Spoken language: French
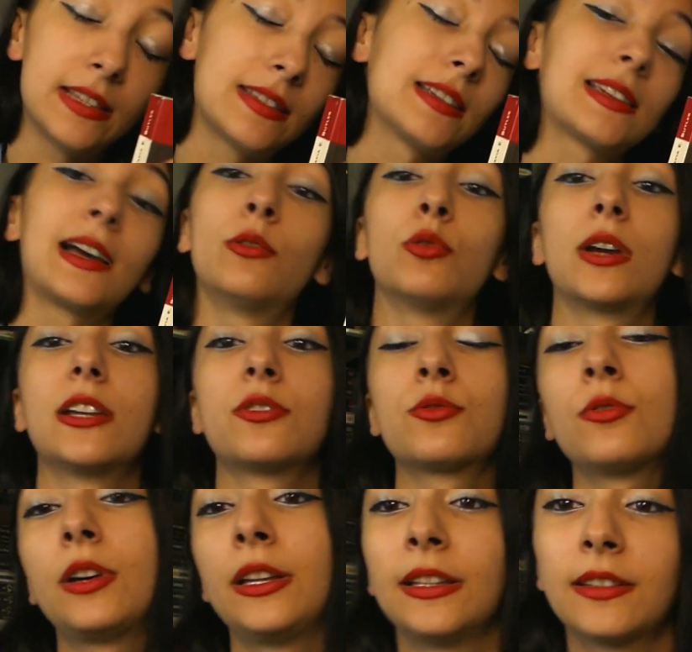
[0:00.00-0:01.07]
et ça sera
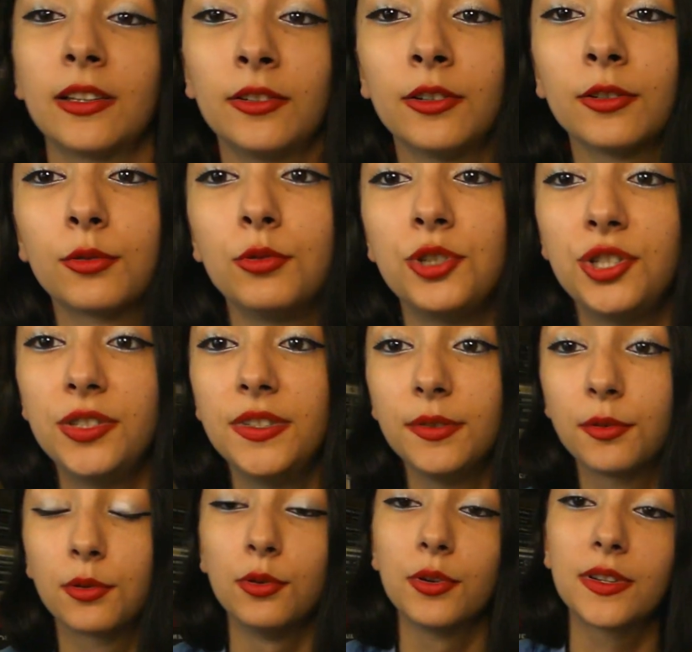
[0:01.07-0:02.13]
l'occasion, en attendant que,
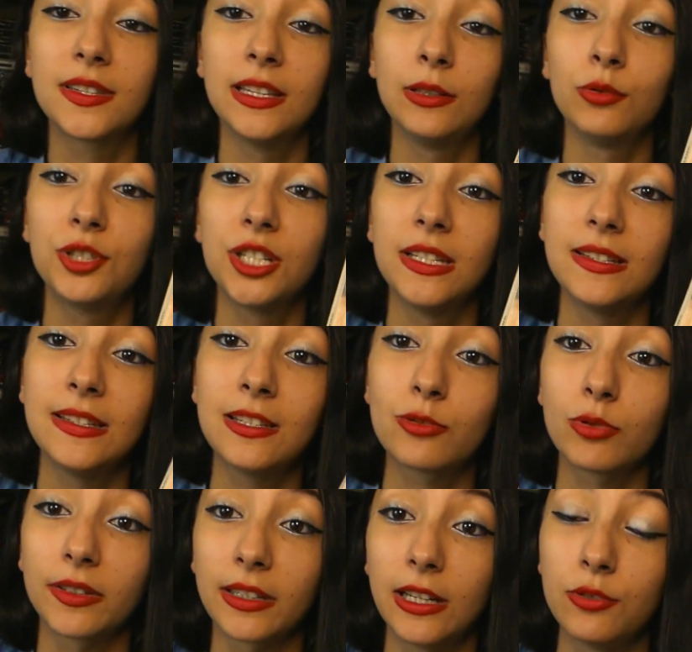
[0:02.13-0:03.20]
que Xenogenesis
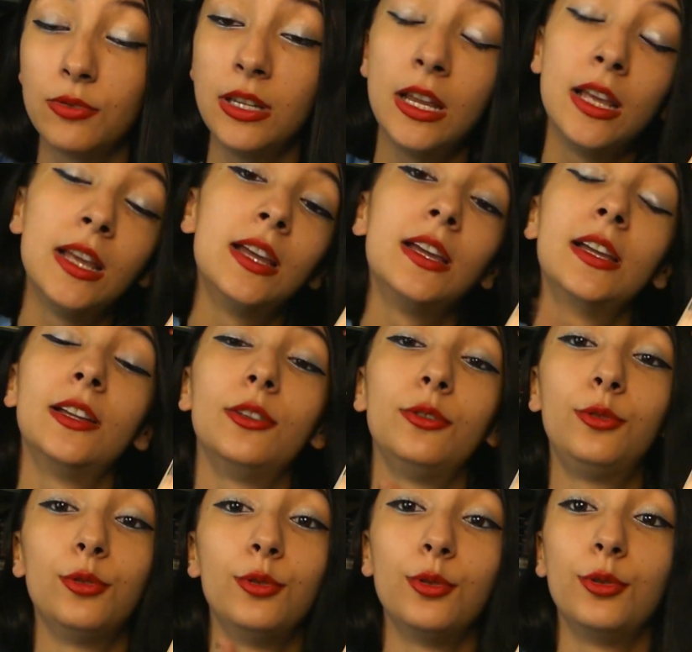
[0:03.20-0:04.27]
soit traduit,
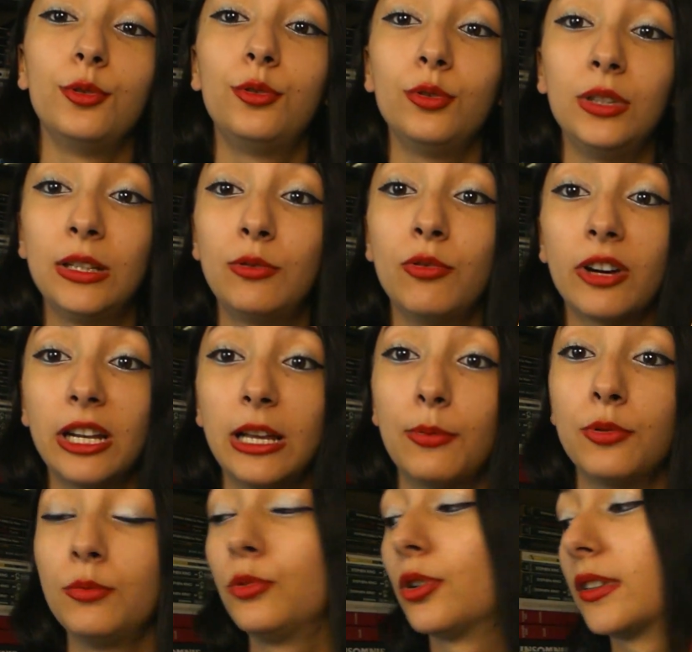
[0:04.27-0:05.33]
de, découvrir la
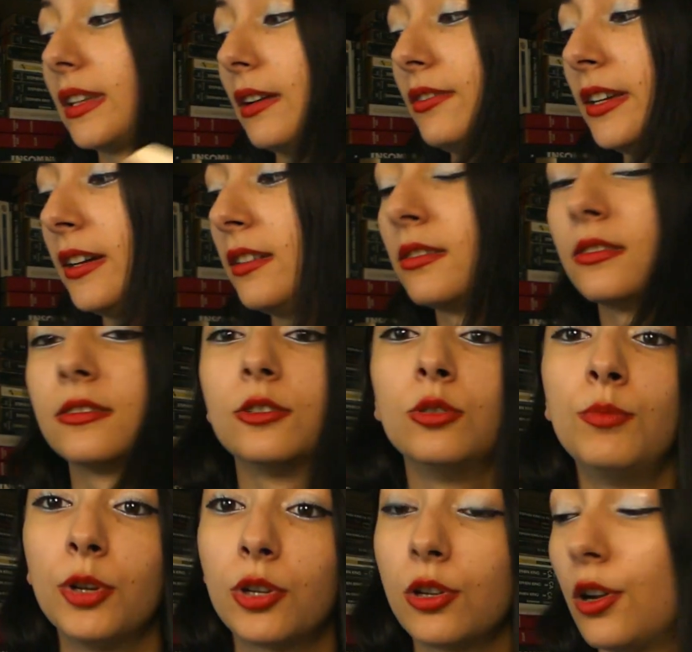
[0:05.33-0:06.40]
plume d'Octavia
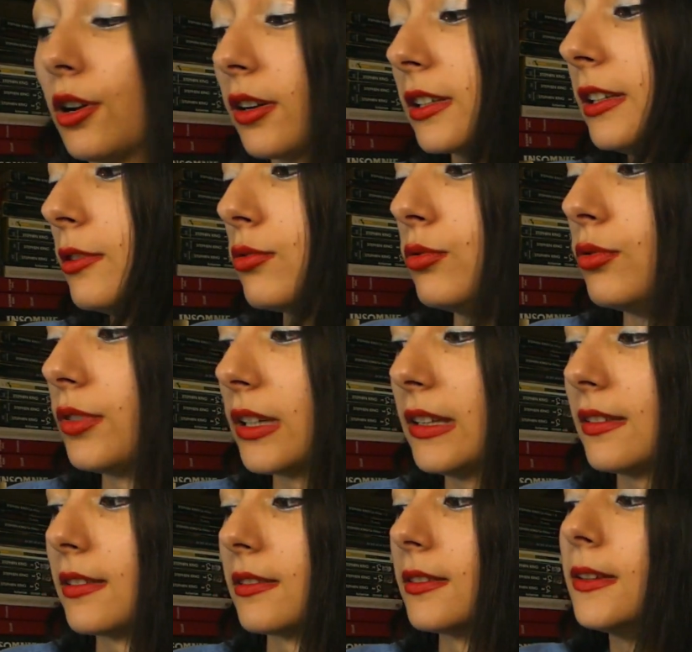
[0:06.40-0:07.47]
E. Butler, qui est une
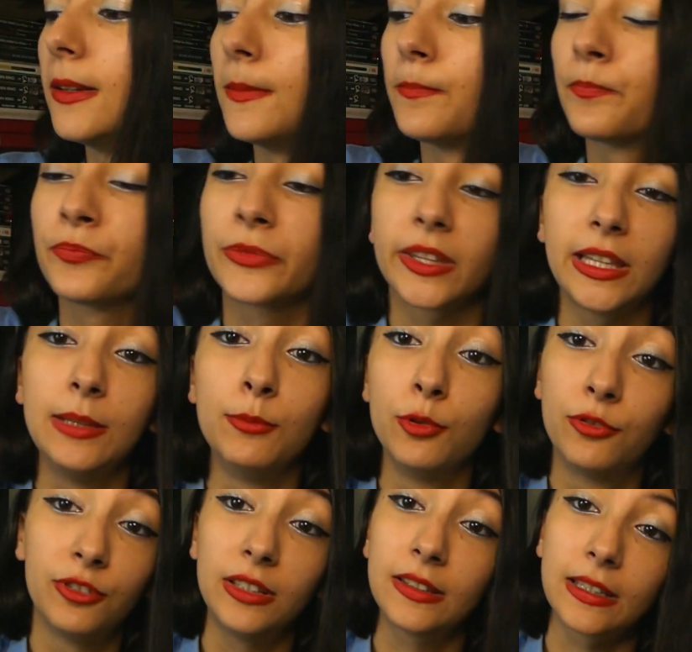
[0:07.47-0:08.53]
autrice qui
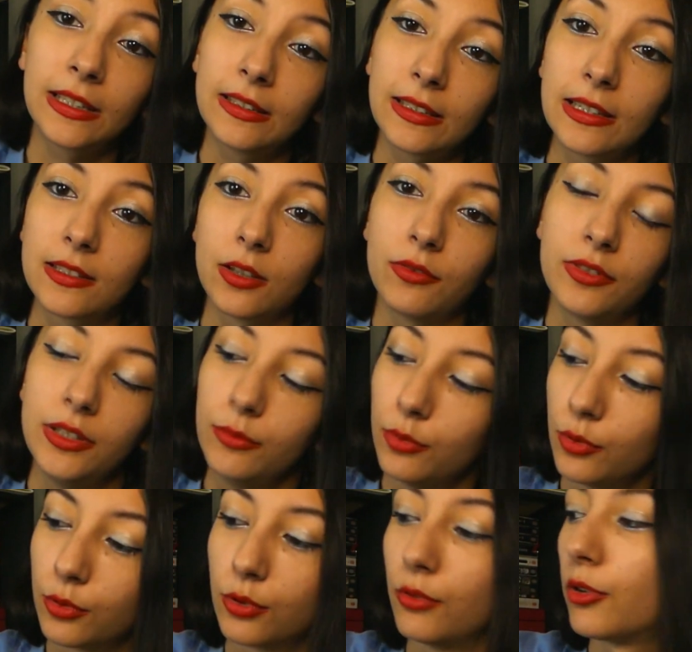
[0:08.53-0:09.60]
me fait très très envie.
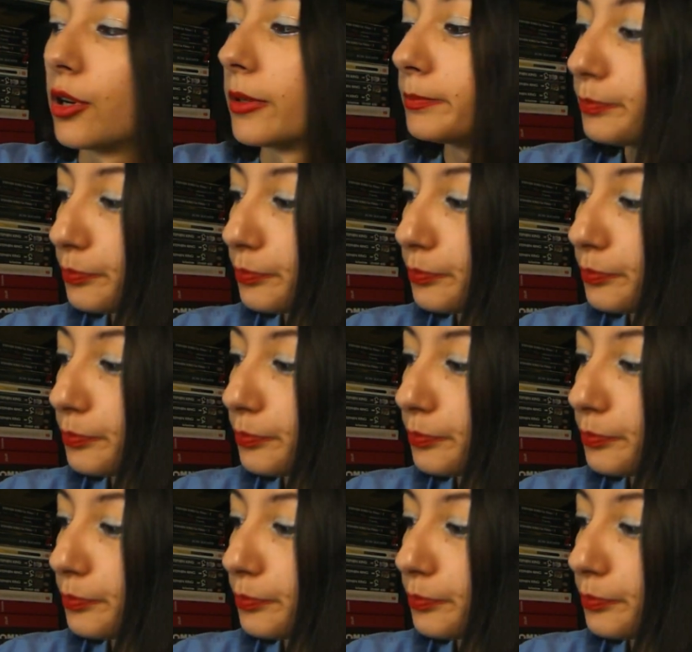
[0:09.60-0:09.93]
Donc voilà.